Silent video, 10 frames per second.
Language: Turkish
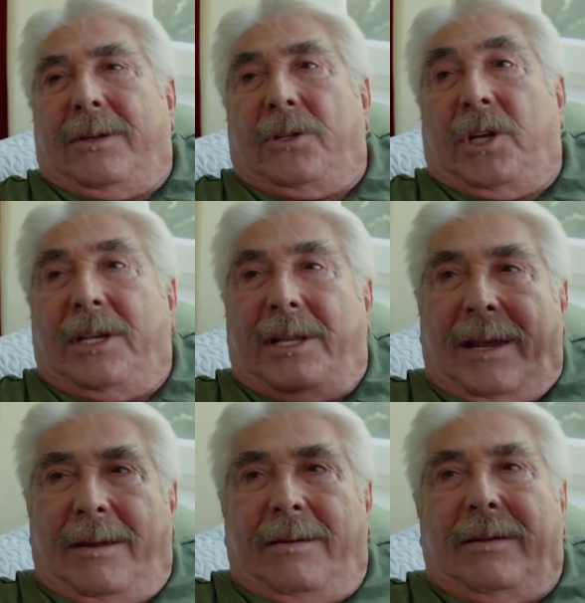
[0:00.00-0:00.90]
Ee,
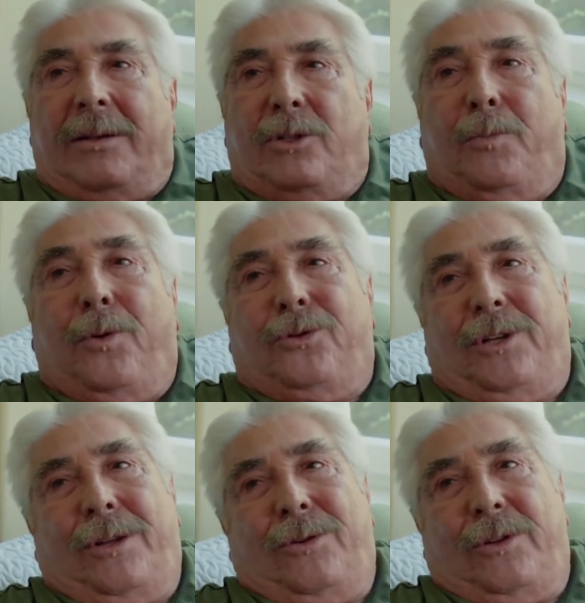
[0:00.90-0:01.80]
şeyde, e, spor
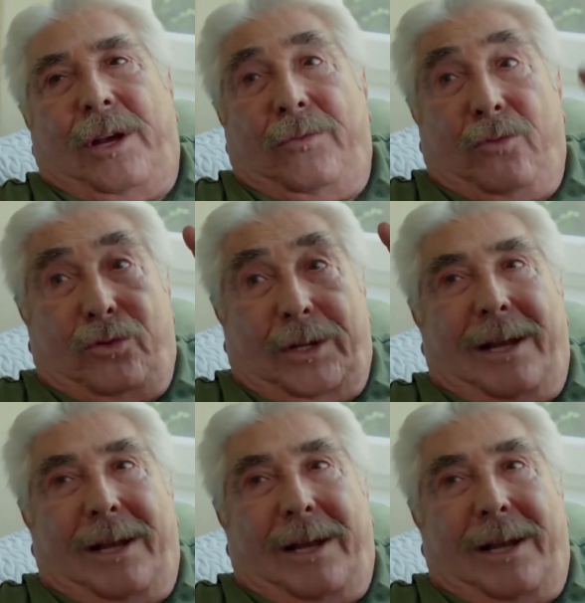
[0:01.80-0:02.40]
salonunda üç